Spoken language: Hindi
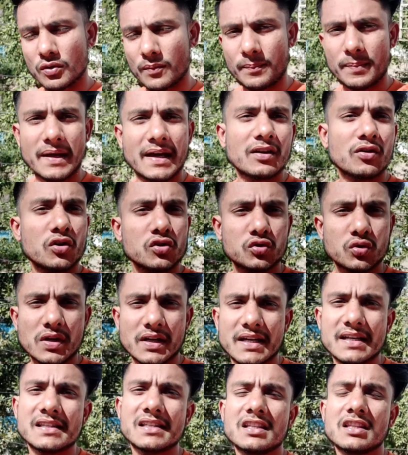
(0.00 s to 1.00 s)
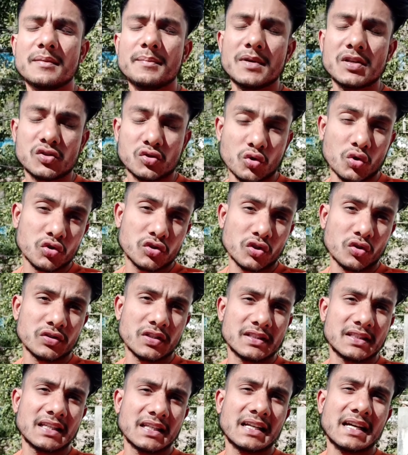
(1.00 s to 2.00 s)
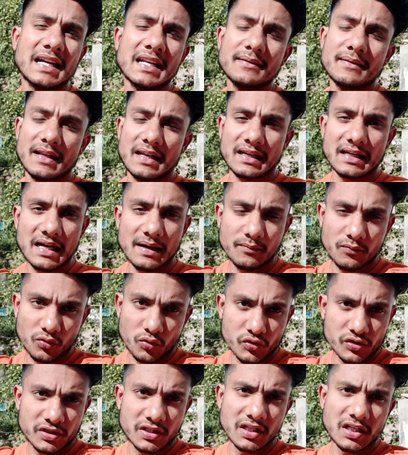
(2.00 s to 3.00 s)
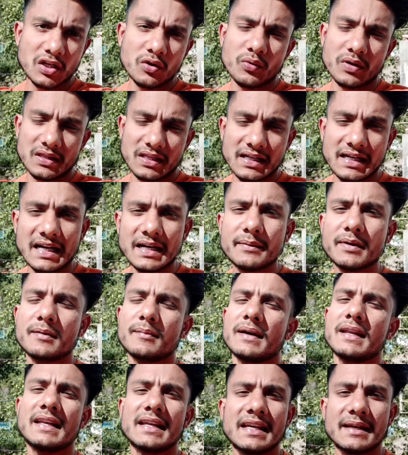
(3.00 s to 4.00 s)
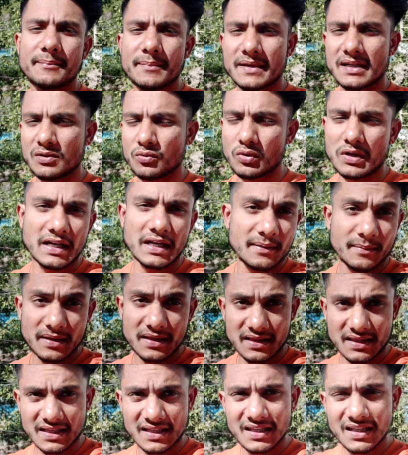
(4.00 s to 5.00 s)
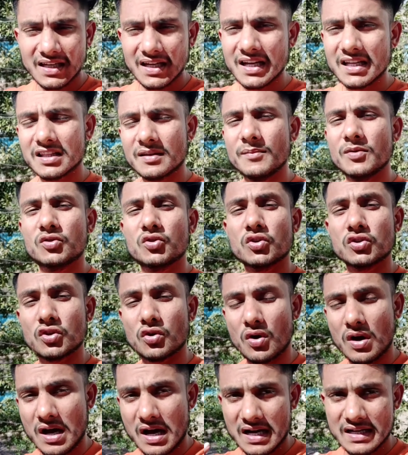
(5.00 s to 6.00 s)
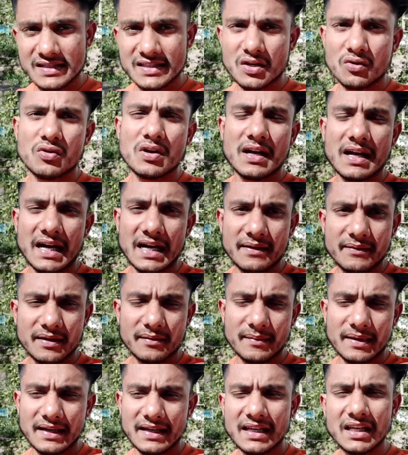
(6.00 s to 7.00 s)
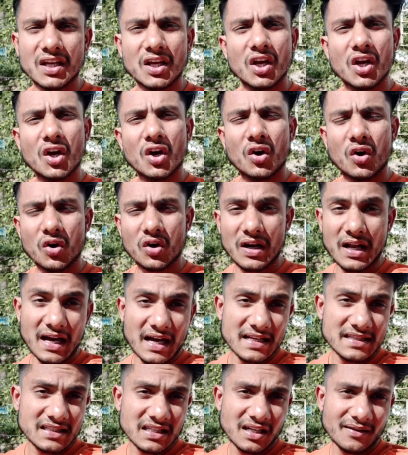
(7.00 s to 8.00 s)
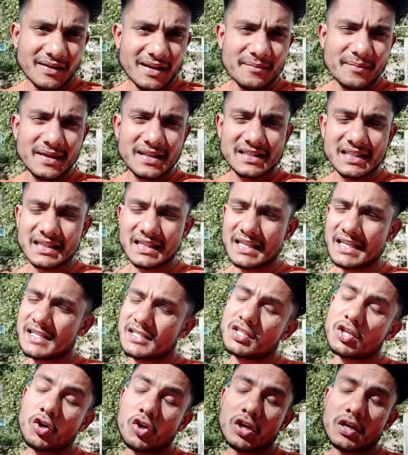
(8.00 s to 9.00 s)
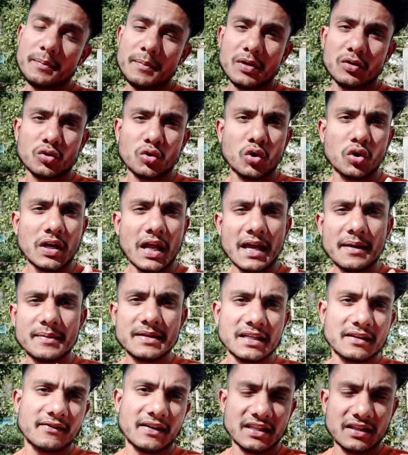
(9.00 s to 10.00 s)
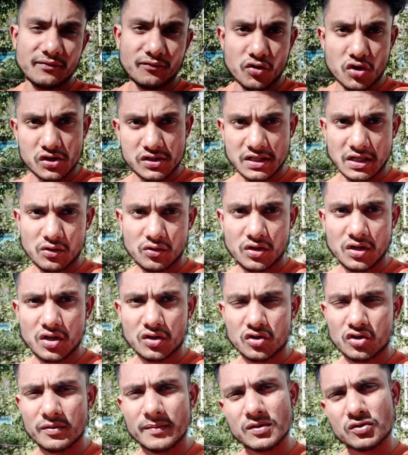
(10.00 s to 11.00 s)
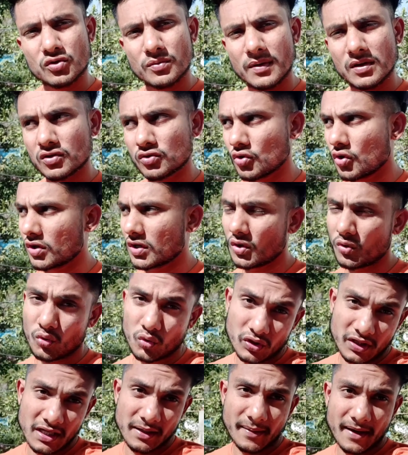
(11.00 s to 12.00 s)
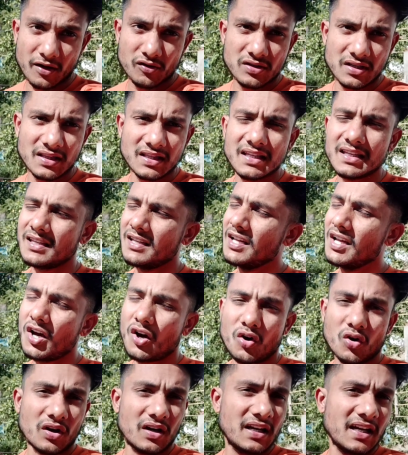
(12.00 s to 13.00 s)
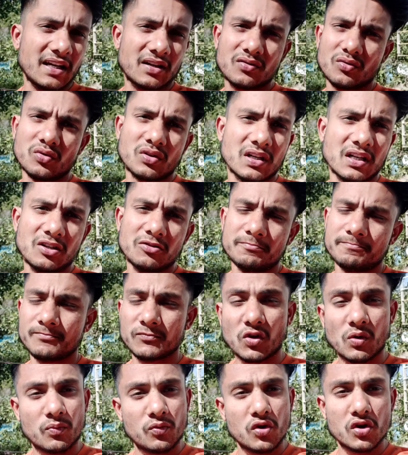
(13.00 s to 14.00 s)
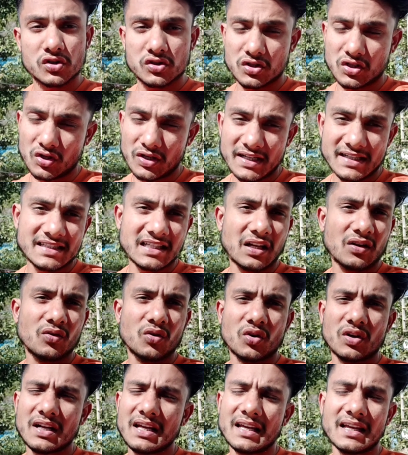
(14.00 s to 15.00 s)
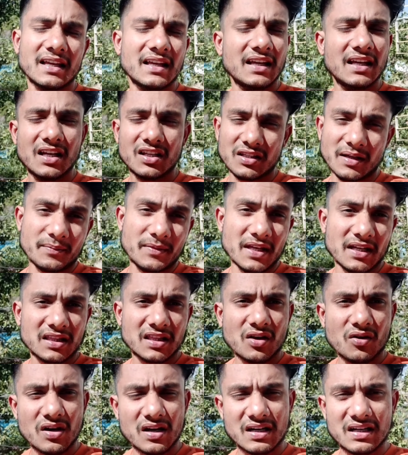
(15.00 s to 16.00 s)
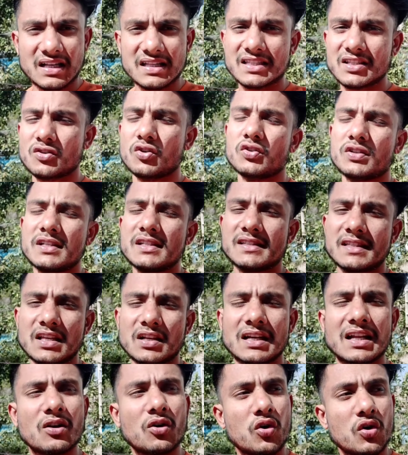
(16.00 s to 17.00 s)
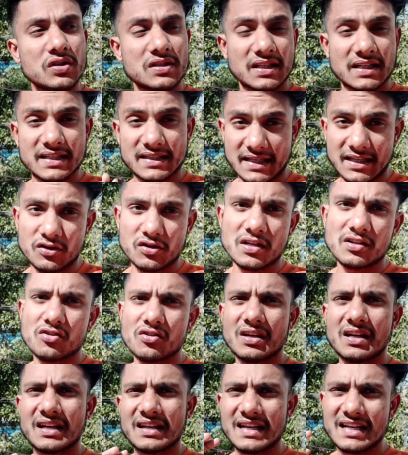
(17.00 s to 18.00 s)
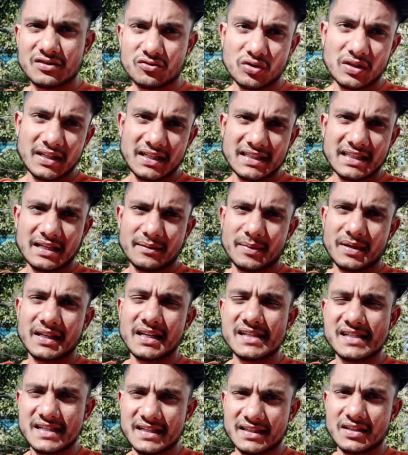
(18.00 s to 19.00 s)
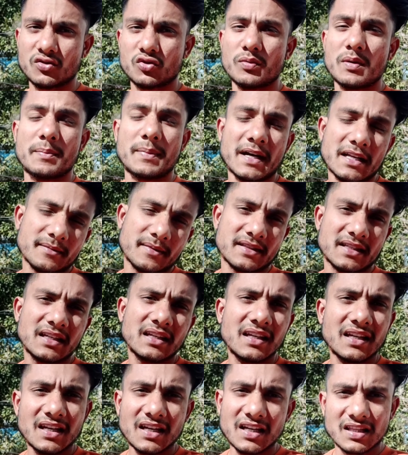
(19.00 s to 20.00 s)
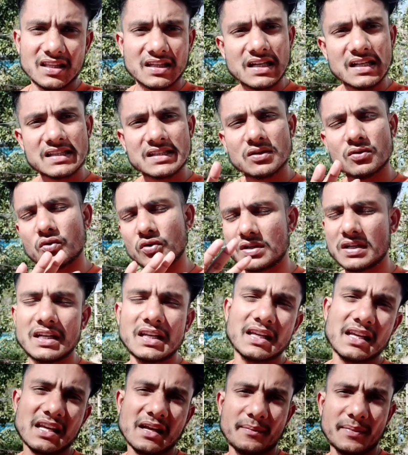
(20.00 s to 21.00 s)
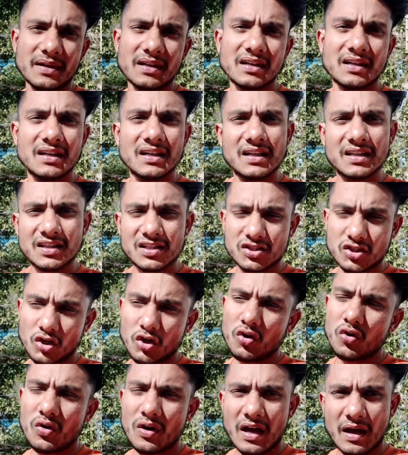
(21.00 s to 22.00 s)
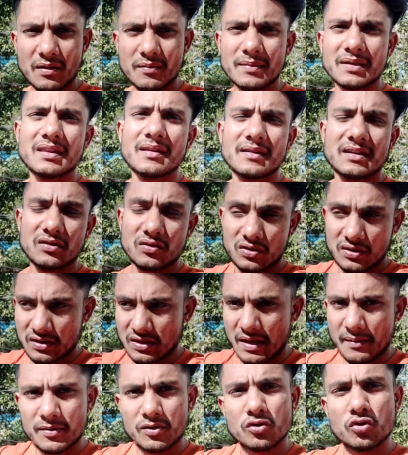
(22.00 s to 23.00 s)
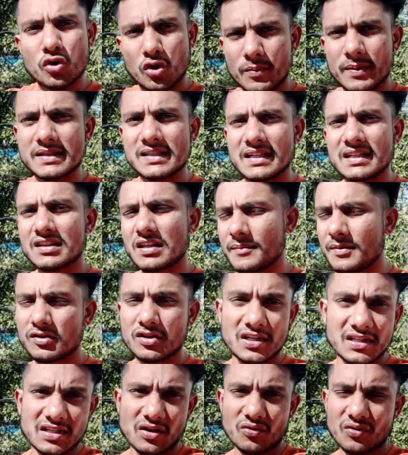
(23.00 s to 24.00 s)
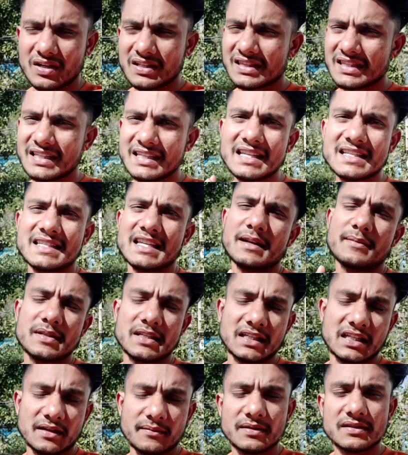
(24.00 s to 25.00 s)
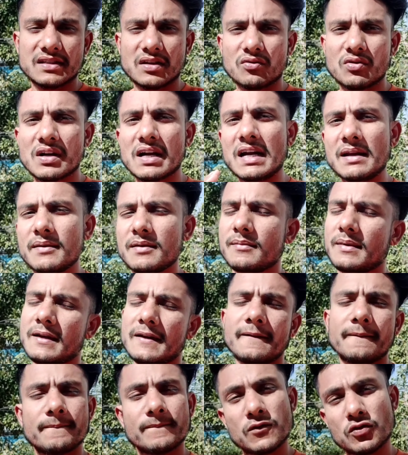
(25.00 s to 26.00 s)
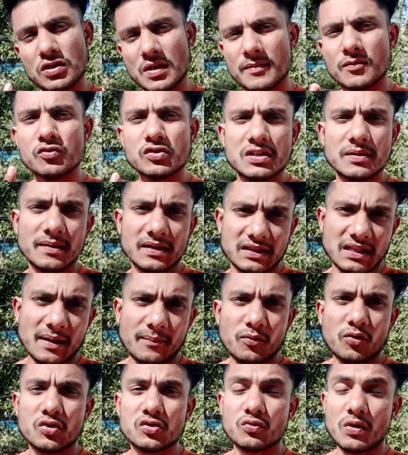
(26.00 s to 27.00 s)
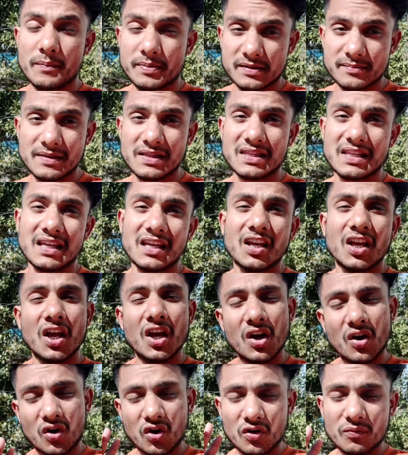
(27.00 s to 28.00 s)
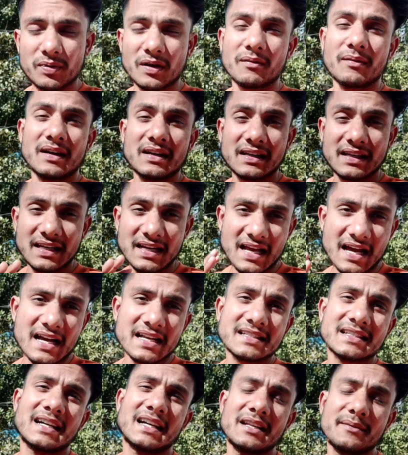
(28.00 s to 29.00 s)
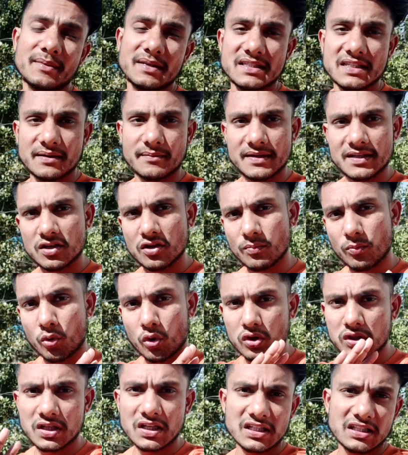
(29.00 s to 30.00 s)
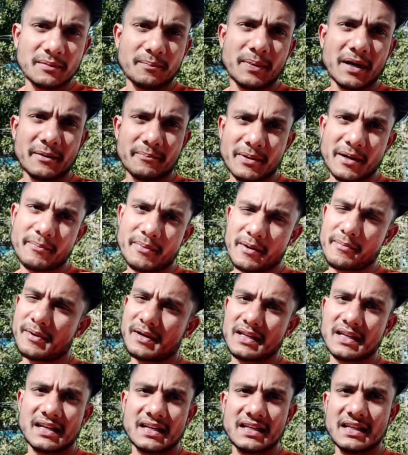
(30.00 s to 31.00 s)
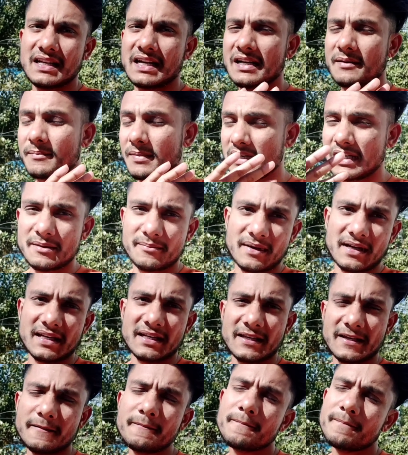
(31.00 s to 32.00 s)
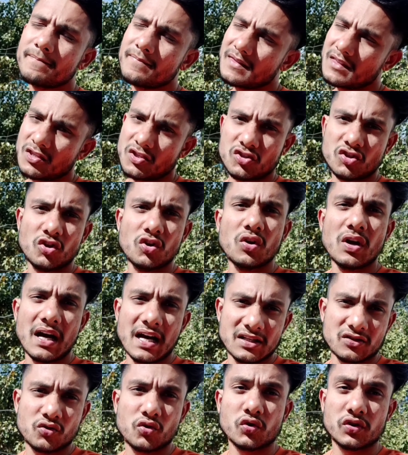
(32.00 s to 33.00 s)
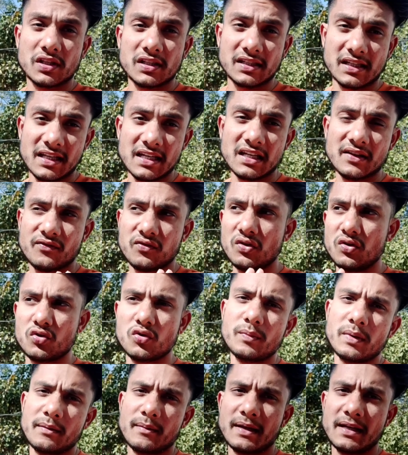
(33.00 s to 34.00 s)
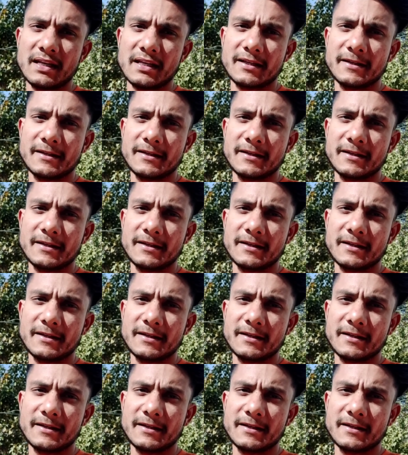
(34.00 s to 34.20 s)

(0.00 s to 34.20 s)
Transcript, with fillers: प्लान हो चुका है कैंसिल तो मैं सोच रहा हूँ जैसे गाड़ी वाला काम उस दिन नहीं हुआ था गाड़ी बनवाने के पर दुकानें बंद थी तो मैं सोच रहा हूँ आज जाऊँगा गाड़ी बनवाने और आजकल भाई मेरे साथ ऐसा हो रहा है कि मैं दो ढाई बजे के बाद ही ब्लॉग्स चालू कर रहा हूँ क्योंकि मैं सुबह सो के उठ नहीं पा रहा हूँ जल्दी और लेट उठ रहा हूँ तो ब्लॉग्स लेट चालू हो रहा है तब तो देखता हूँ अगर कल से रूटीन से कल हो सके सही हो जाएगी कल रात को लेने जाना पड़ेगा स्टेशन सुबह पाँच बजे कल से उठने लगेंगे अपन चलो अभी मतलब कि अभी तो दो बज रहे तभी तो नहीं जाऊँगा तीन या चार बजे करीबन जाऊँगा गाड़ी बनवाने तभी तो उसी वक्त आप लोगों से वापस मिलते हैं और भगवान करे आज गाड़ी बन जाए भाई कि बहुत दिनों से फटफट फटफट कर रही है गाड़ी बन नहीं पा रही है चलो आज कोशिश करेंगे फुल टू बनवाने